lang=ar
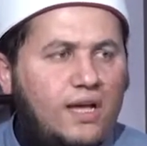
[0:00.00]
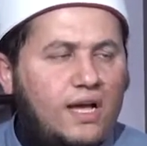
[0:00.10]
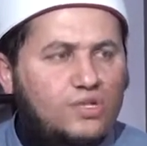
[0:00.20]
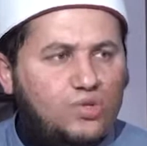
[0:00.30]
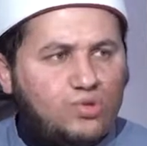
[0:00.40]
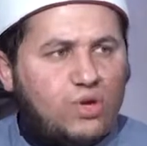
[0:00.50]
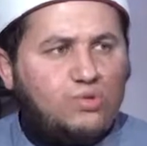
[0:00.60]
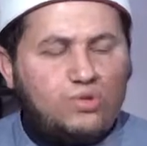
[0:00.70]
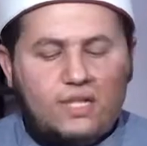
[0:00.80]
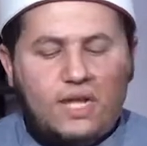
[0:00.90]
السورة
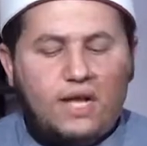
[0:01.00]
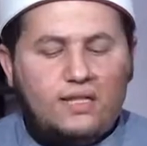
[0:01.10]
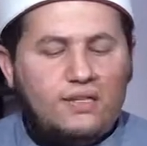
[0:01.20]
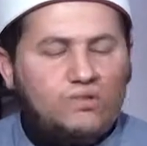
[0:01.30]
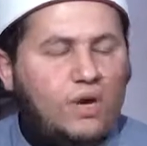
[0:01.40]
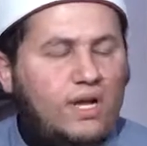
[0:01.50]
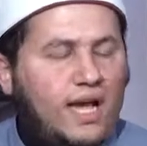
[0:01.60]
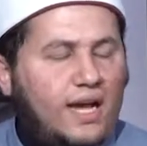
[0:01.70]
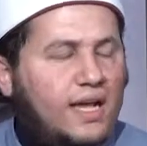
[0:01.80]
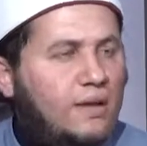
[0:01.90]
تتحدث عن
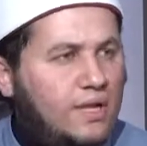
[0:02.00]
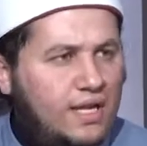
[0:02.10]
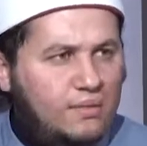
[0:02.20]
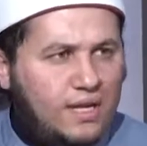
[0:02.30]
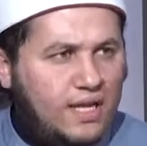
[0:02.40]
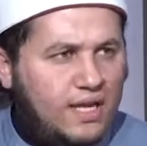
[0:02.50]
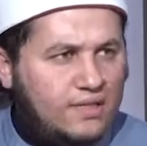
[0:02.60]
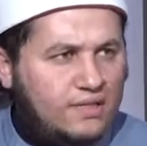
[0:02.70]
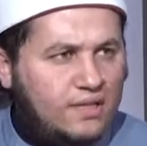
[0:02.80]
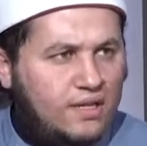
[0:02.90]
أحكام
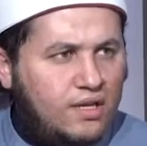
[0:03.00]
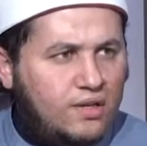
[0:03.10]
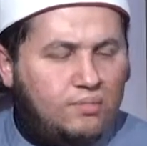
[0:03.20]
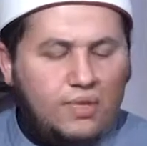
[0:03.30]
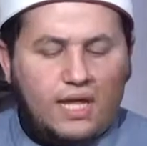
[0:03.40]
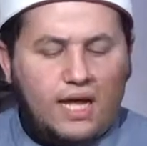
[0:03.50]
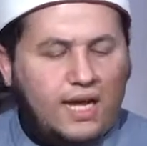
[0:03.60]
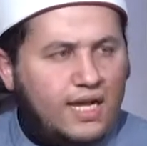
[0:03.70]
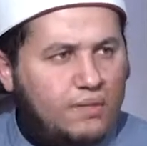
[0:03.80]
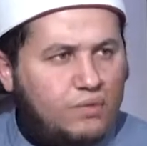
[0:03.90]
العبادات نعم. من
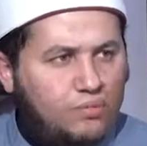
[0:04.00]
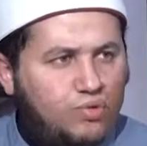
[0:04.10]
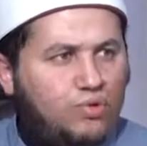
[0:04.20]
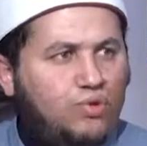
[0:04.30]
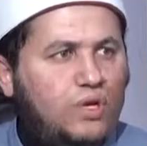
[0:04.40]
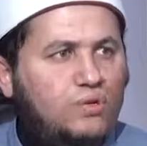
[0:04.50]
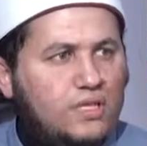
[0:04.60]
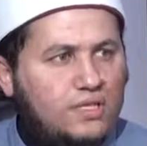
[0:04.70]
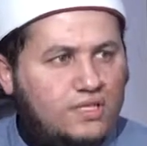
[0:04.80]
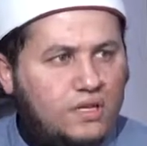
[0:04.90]
أحكام البيوع
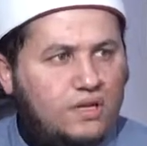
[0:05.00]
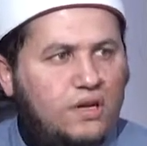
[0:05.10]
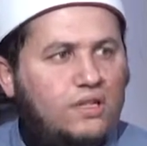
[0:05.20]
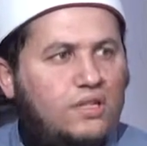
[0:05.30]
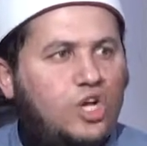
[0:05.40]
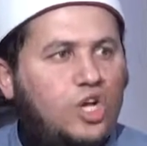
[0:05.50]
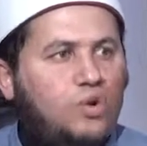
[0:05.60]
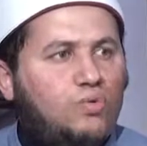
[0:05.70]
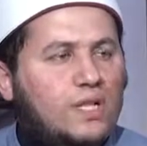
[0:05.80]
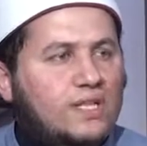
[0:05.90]
والتجارات
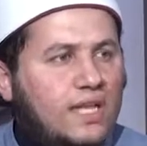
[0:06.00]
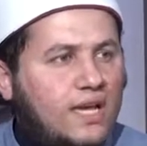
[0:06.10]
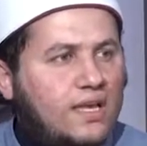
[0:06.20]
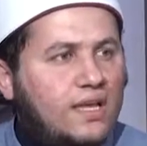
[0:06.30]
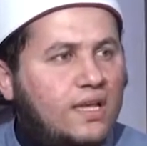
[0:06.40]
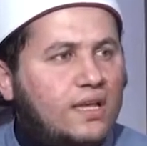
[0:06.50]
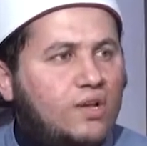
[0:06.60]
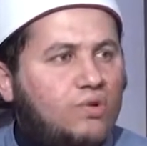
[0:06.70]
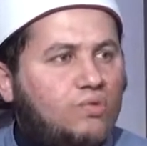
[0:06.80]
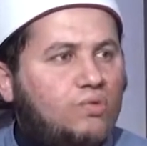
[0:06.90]
والدين
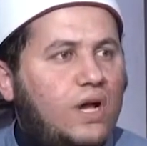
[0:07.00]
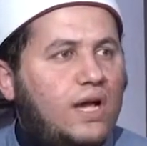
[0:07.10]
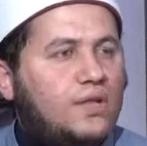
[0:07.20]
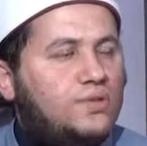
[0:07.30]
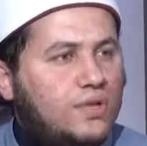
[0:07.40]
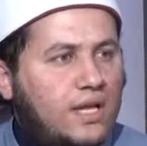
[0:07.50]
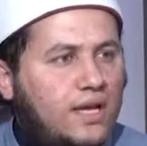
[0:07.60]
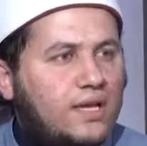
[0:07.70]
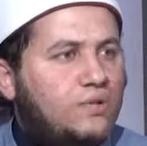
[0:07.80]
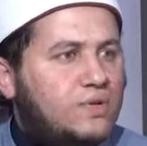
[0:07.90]

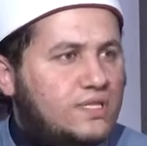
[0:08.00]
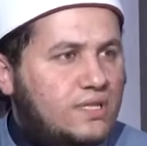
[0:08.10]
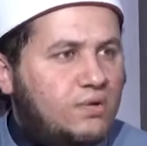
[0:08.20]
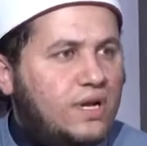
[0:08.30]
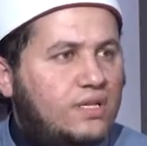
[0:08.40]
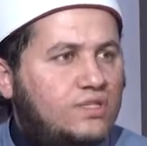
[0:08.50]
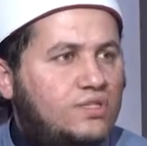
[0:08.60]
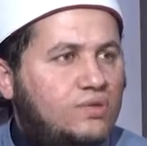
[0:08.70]
والطلاق والزواج